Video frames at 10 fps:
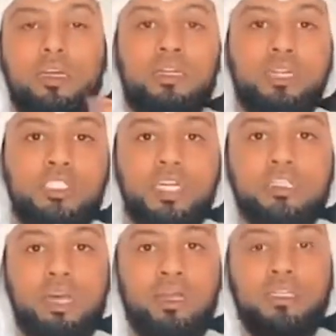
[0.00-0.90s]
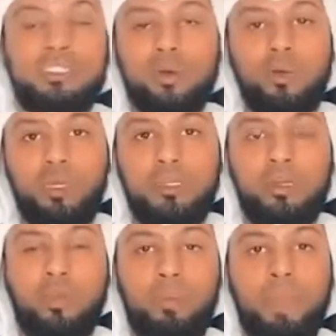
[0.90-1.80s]
ان الشيطان ينزغ
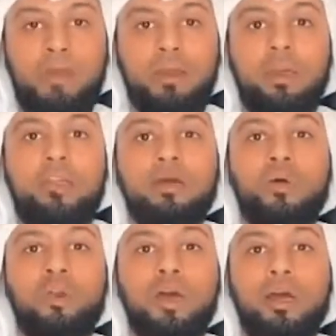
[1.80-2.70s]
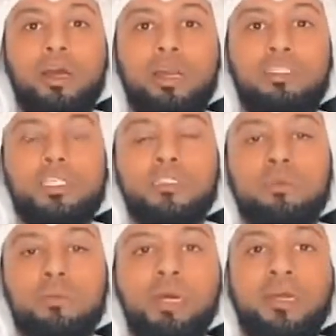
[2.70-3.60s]
بينهم إن هنا
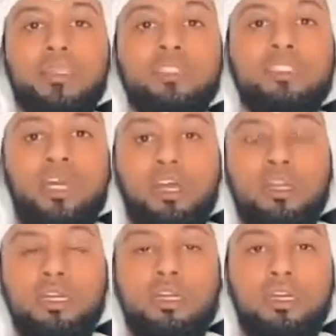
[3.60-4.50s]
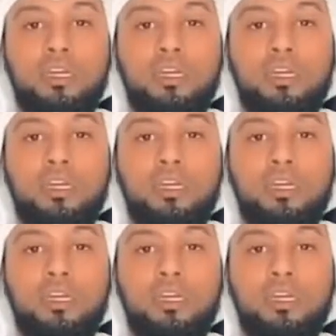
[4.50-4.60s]
خرجت مخرج التعليل